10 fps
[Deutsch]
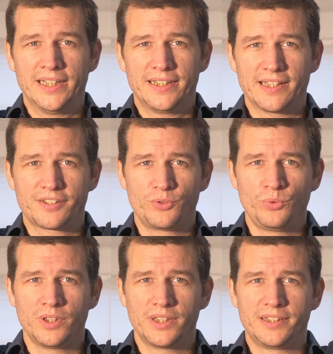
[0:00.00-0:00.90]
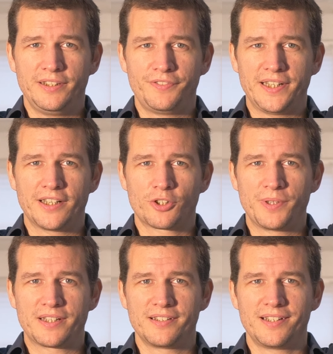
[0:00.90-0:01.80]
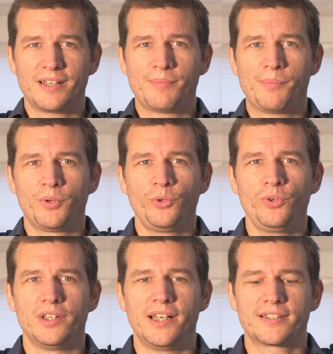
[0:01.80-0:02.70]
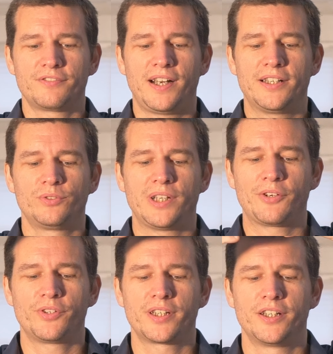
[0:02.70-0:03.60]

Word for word: dass du die Fingerspitzen sich immer berühren lässt, weil du dadurch